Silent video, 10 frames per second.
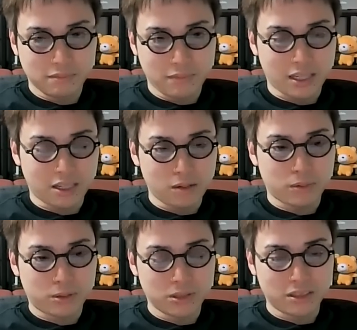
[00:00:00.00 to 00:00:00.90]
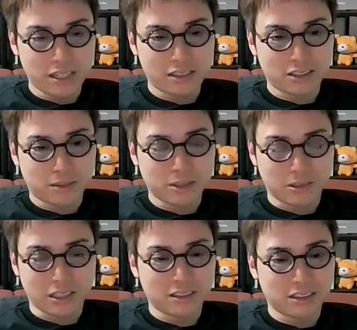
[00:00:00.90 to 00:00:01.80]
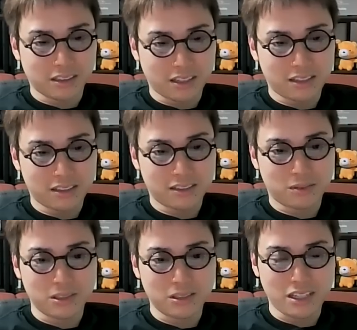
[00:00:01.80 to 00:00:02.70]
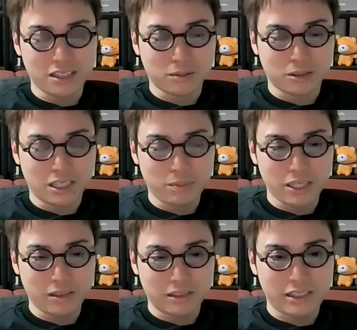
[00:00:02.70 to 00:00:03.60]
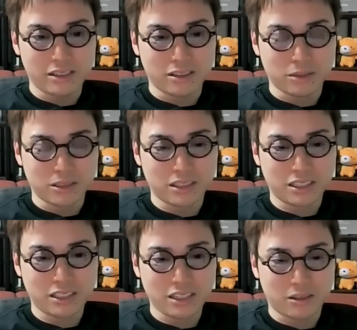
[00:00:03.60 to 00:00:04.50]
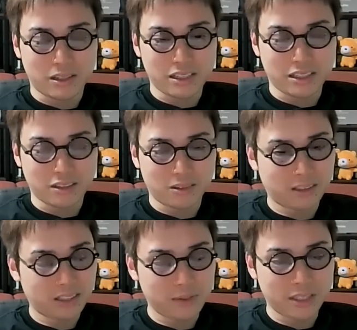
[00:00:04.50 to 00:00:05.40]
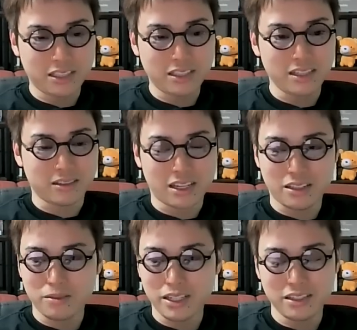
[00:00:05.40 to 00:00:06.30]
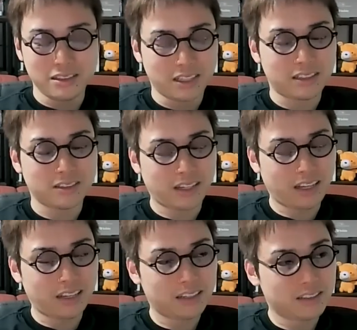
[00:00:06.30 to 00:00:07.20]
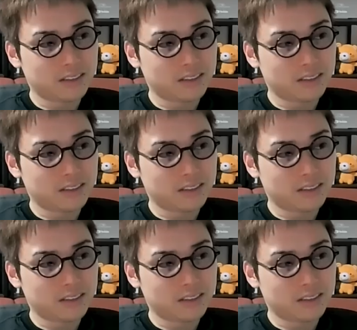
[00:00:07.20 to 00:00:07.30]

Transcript: まあ例えばフォントサイズとかもそうなんですけどね。フォントサイズもあんまり大きいよりもちっちゃい方がいいんですけど、これ多分ちっちゃいとね、言われるんですよね。